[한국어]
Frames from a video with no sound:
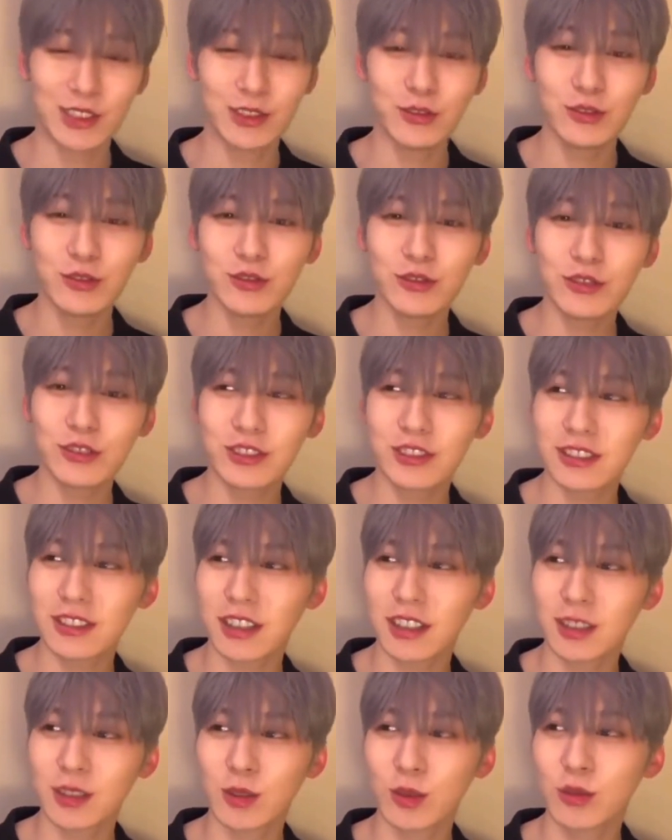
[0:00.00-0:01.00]
아니 출국
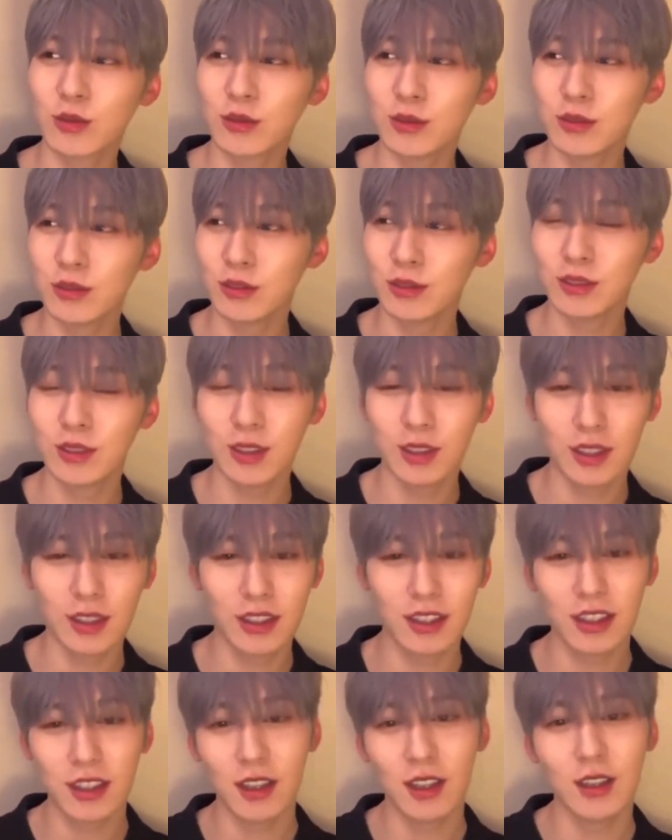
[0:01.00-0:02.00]
아니 저는
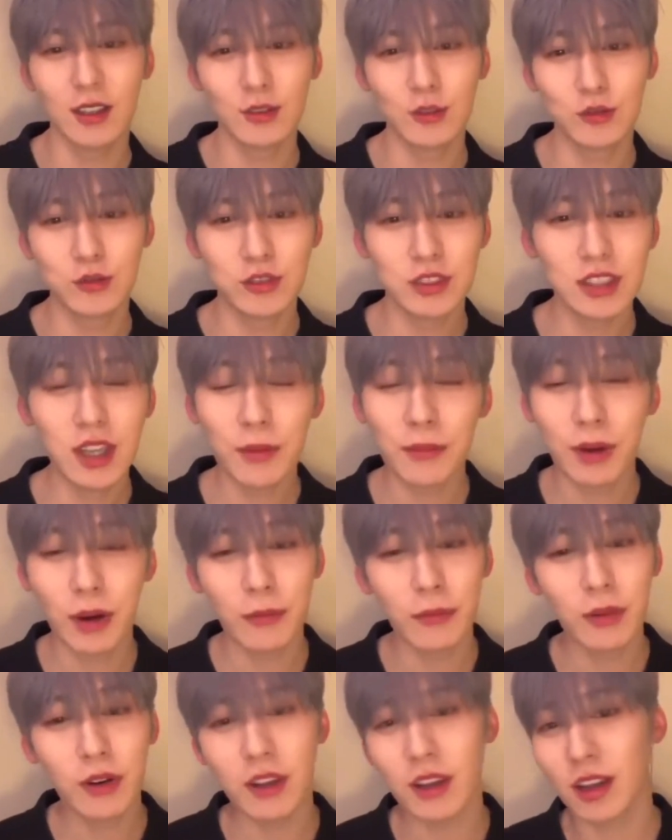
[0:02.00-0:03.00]
2시간
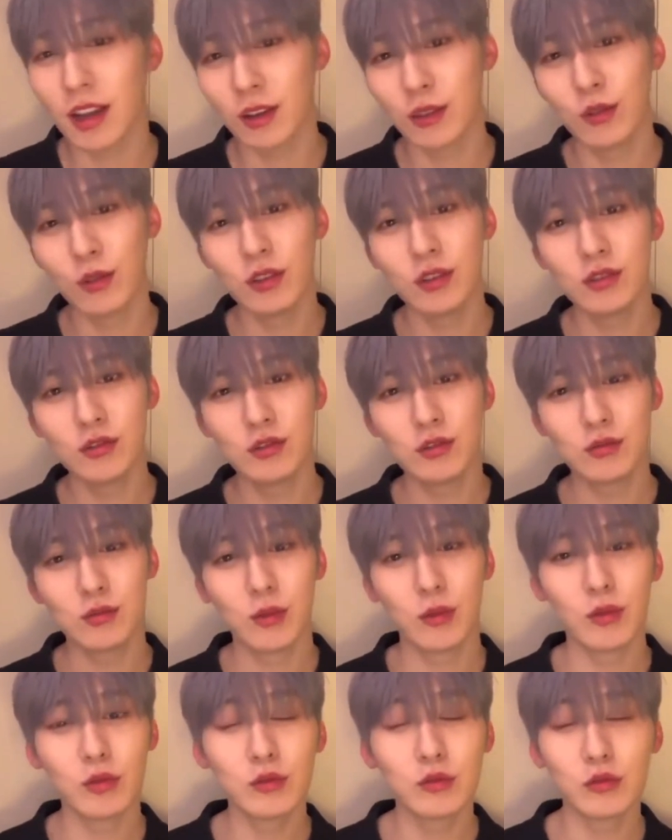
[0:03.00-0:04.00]
반밖에 안 되는 줄
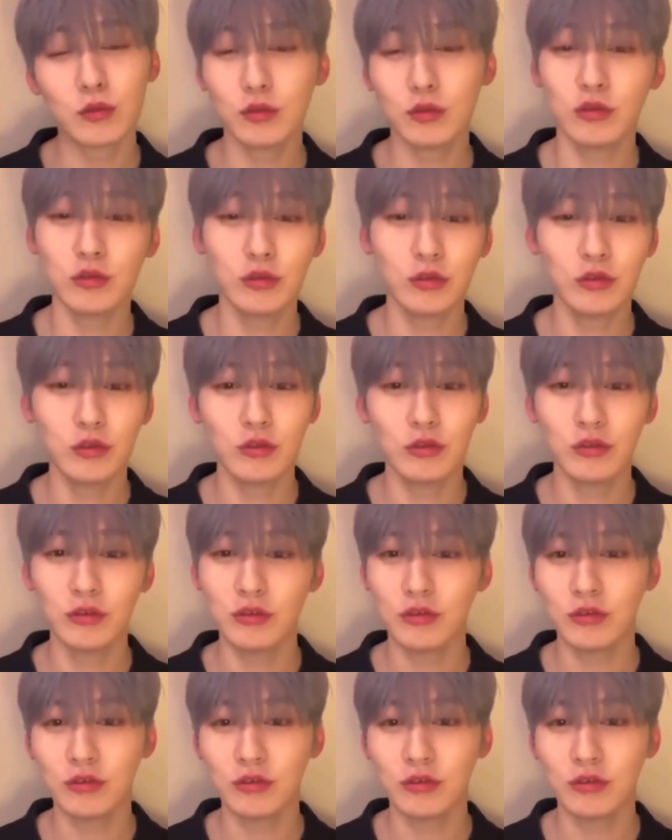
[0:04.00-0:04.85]
모르고